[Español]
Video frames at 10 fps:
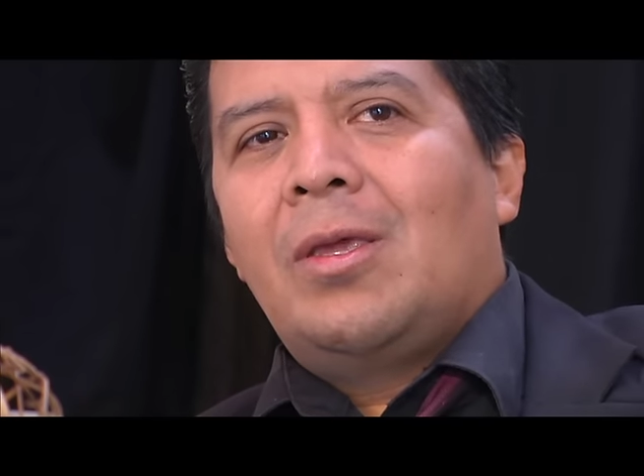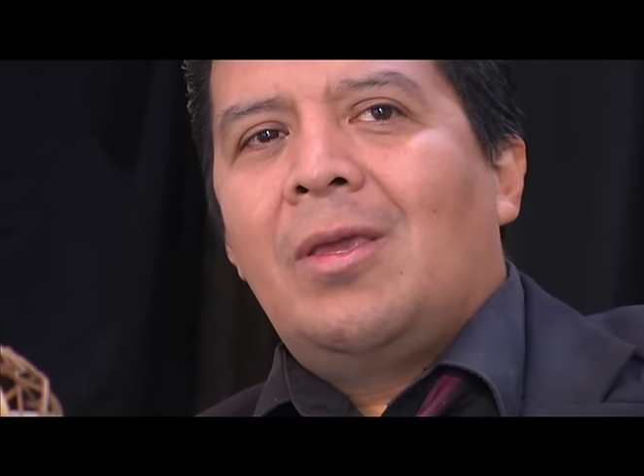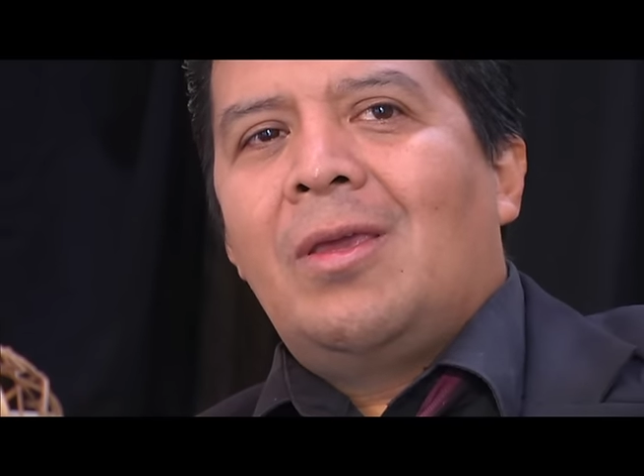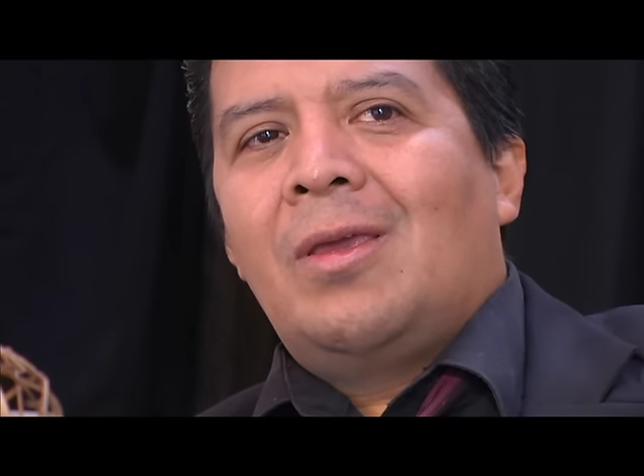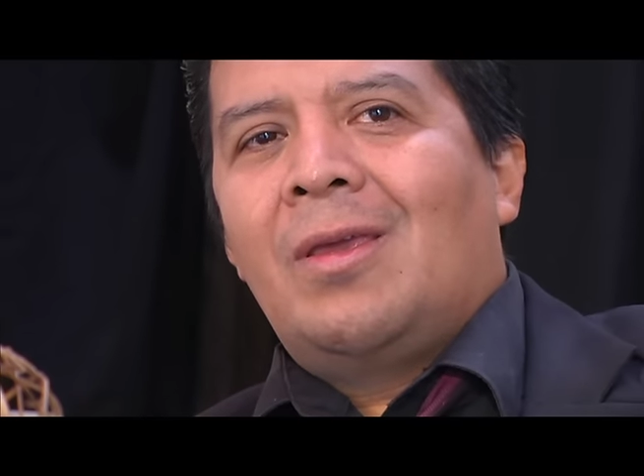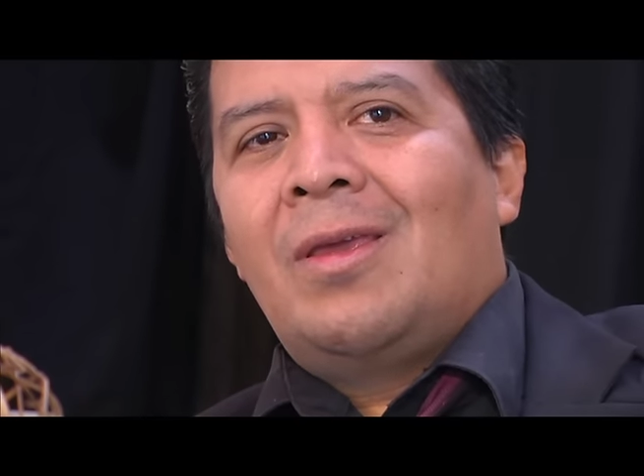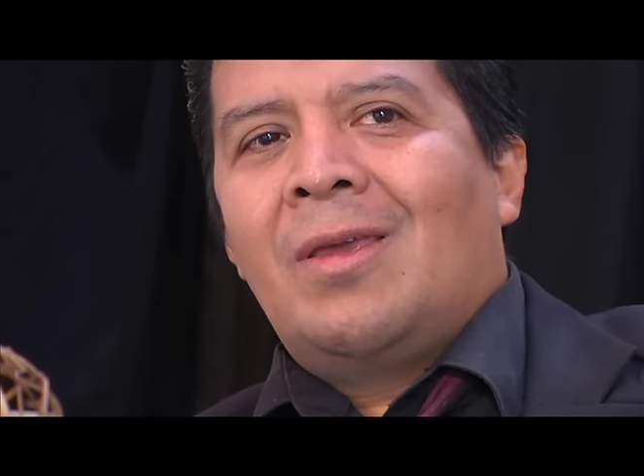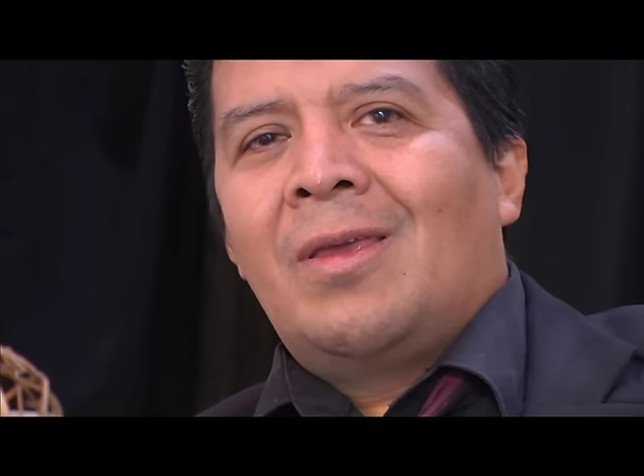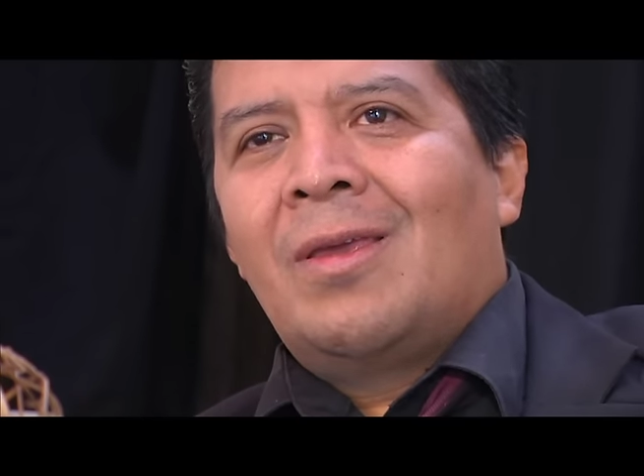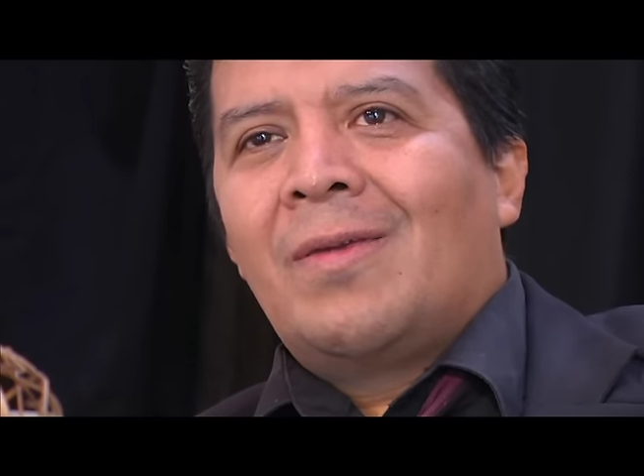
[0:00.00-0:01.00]

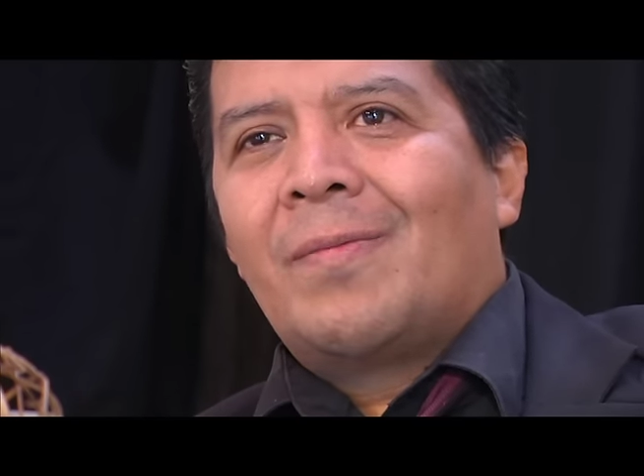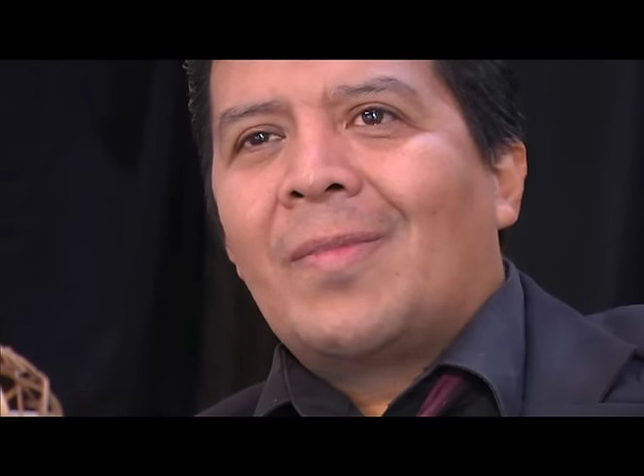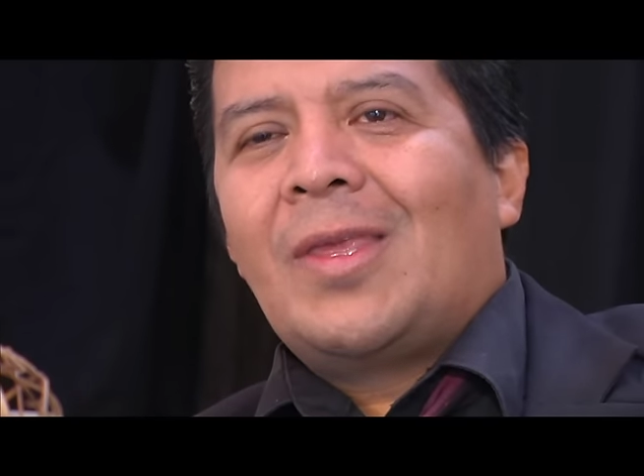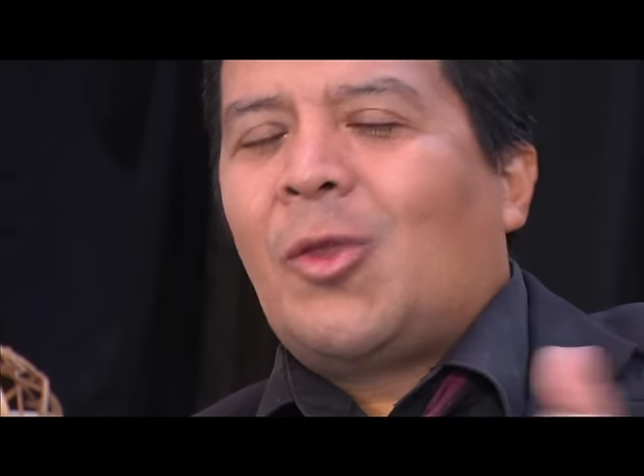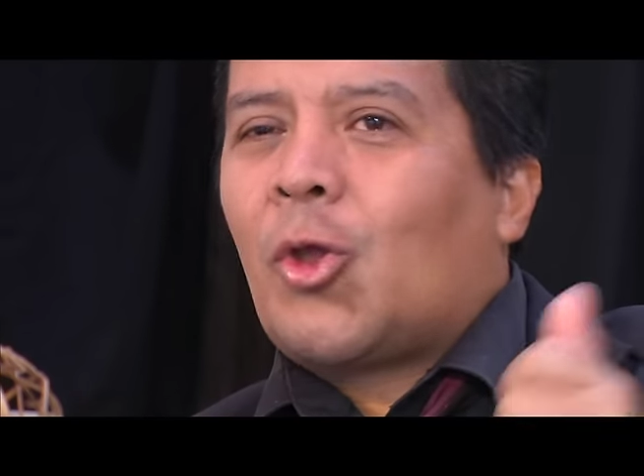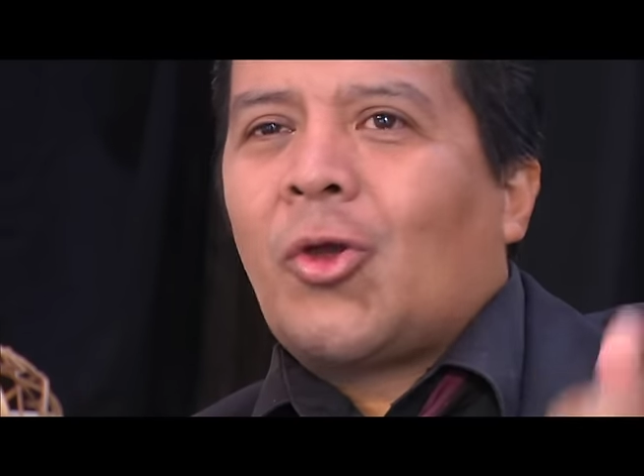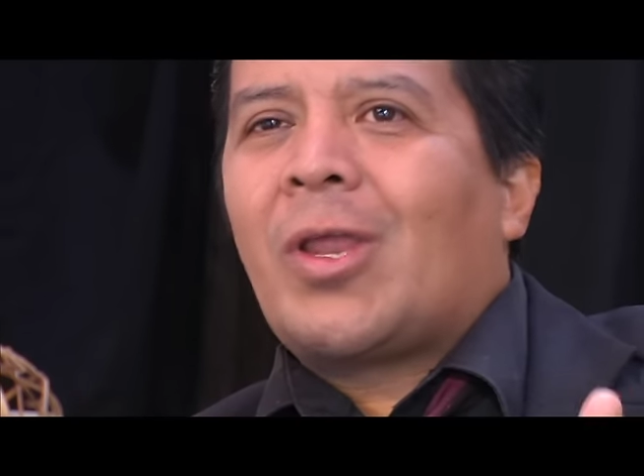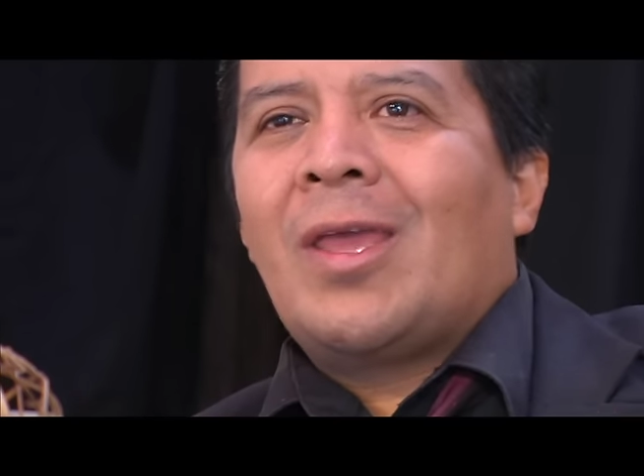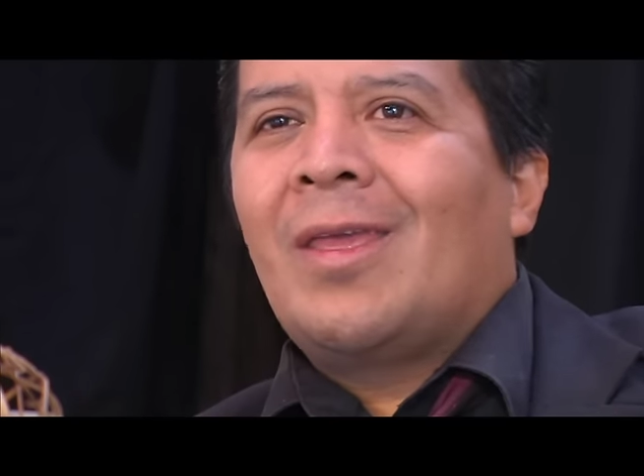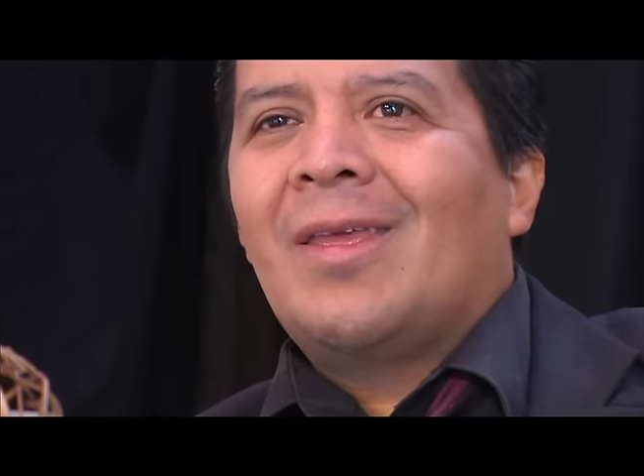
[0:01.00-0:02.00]
Y... y yo lloré.